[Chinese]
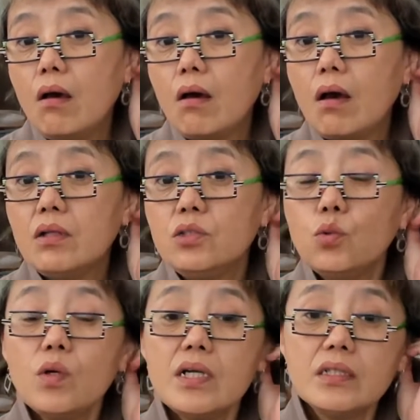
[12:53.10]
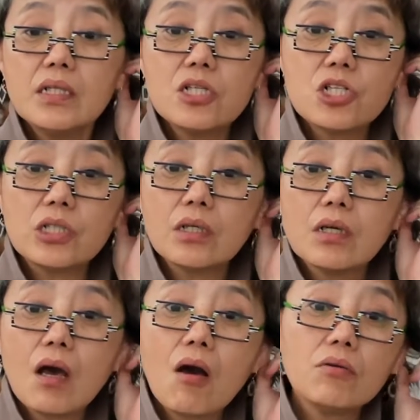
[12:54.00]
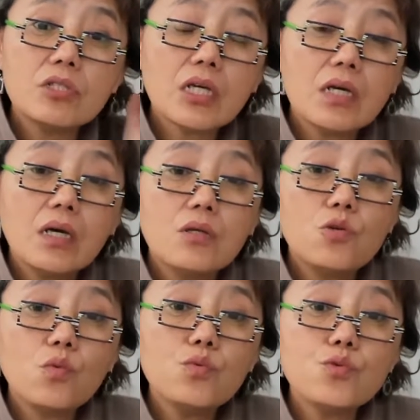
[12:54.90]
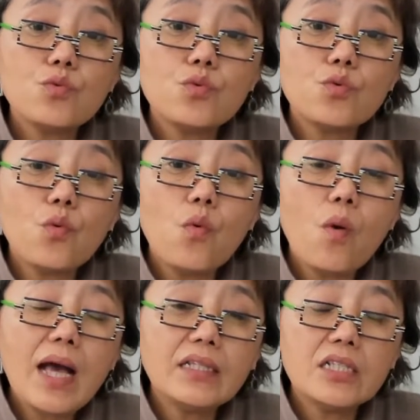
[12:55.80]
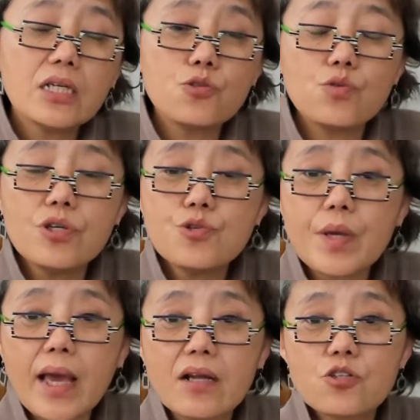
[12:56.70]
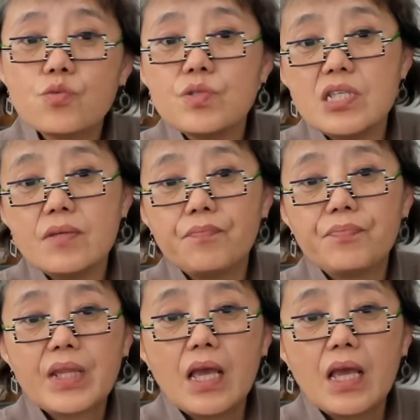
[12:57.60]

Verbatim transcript: 很多人呢只能靠这个融融化的这个雪水啊充饥。